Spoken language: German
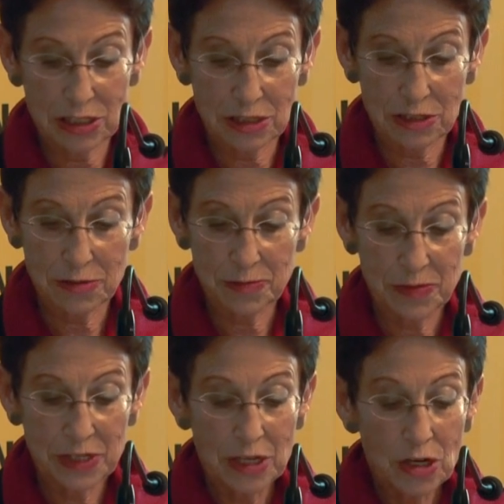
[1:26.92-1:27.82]
ist.
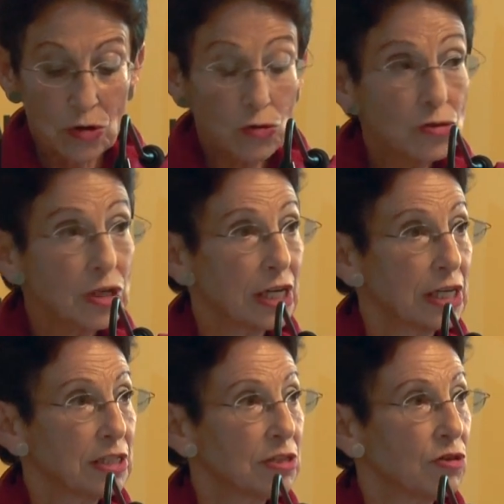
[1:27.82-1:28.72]

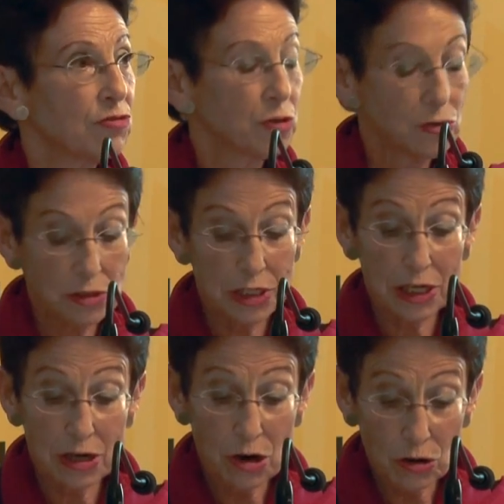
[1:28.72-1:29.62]
Unrecht aufgrund
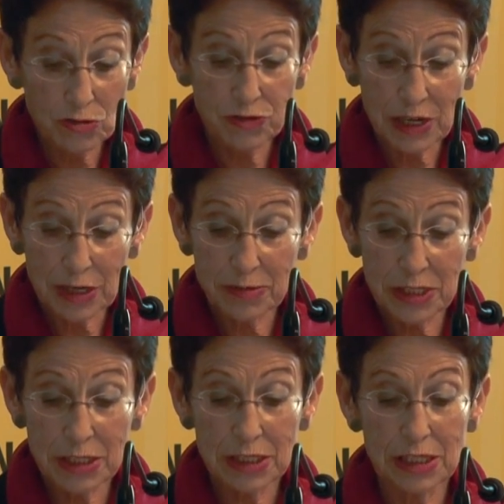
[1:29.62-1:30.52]
ihrer
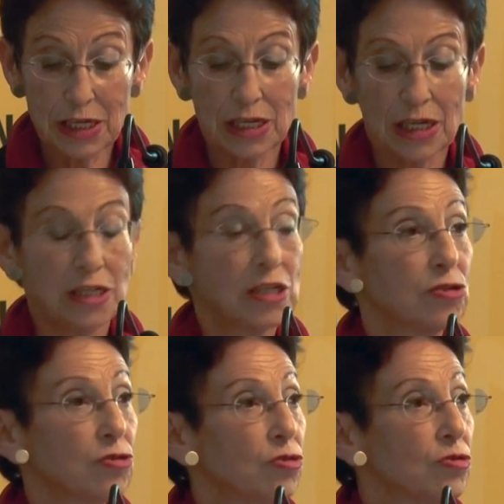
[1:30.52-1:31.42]
Hautfarbe, ihrer
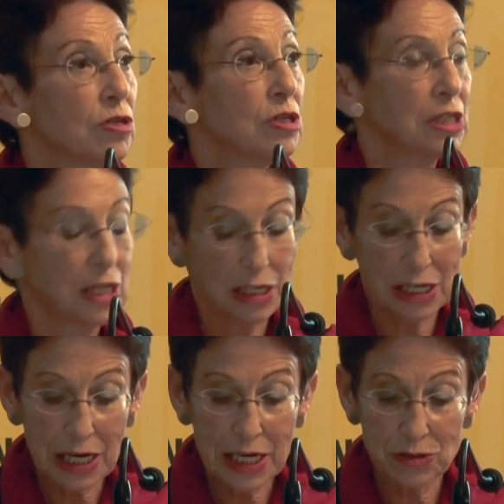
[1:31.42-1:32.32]
Religion, ihrer
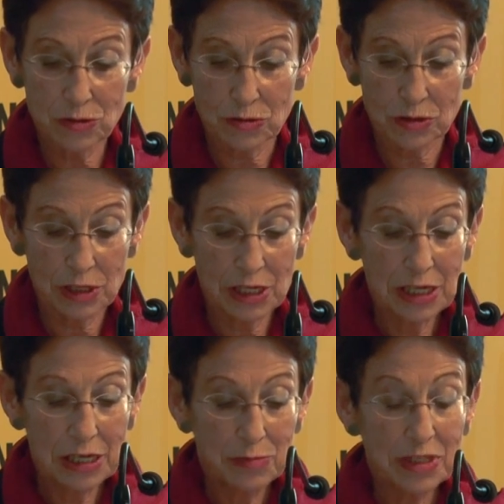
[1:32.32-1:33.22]
Kleidung.
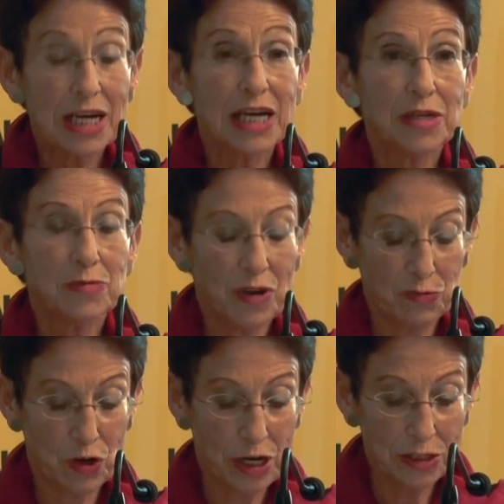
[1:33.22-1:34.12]
Mit einem
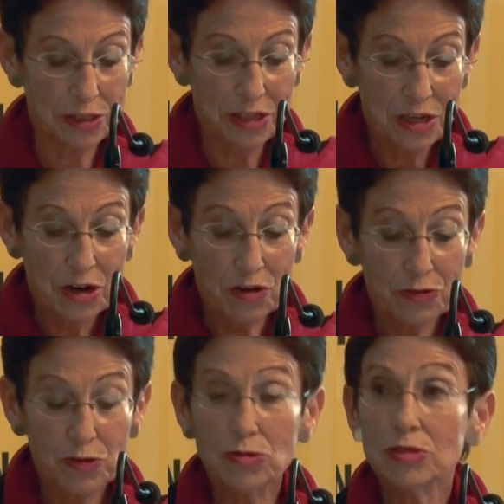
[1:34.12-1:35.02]
Wort
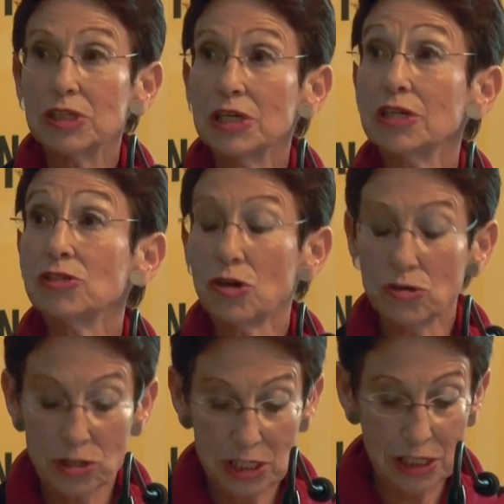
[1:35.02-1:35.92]
aufgrund ihres
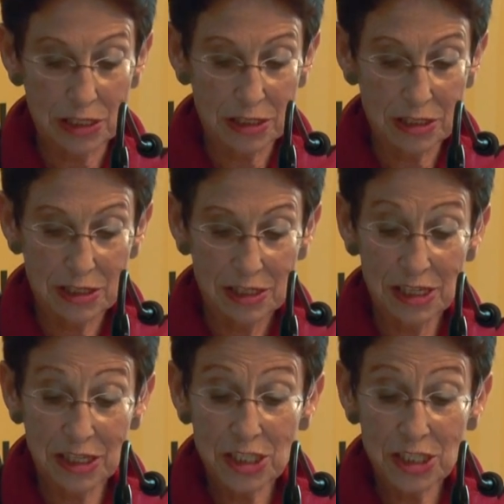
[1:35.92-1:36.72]
Aussehens, ihrer